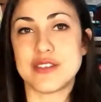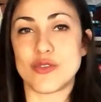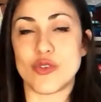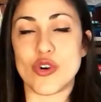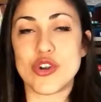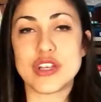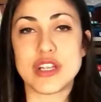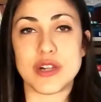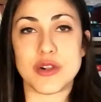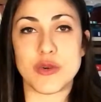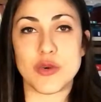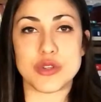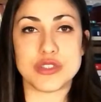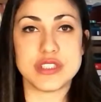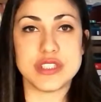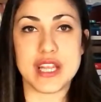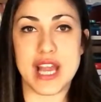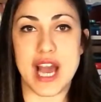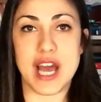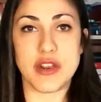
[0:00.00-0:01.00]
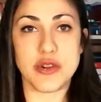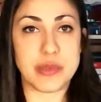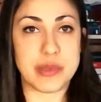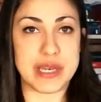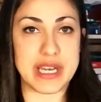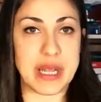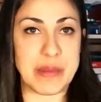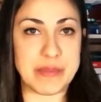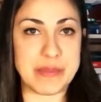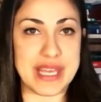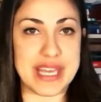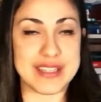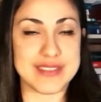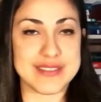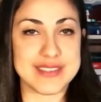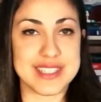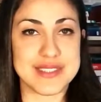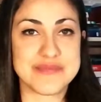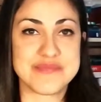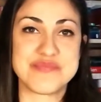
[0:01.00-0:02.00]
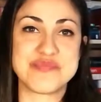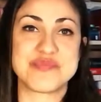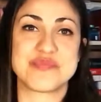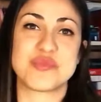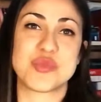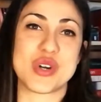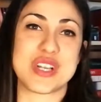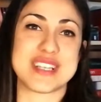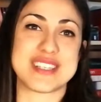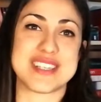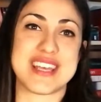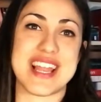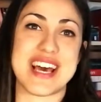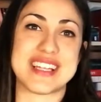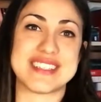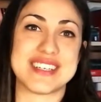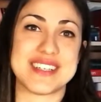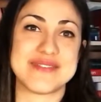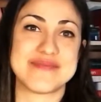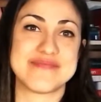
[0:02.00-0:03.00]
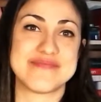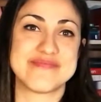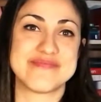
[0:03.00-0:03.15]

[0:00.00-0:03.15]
voi nel quotidiano per l'ambiente. Buona serata!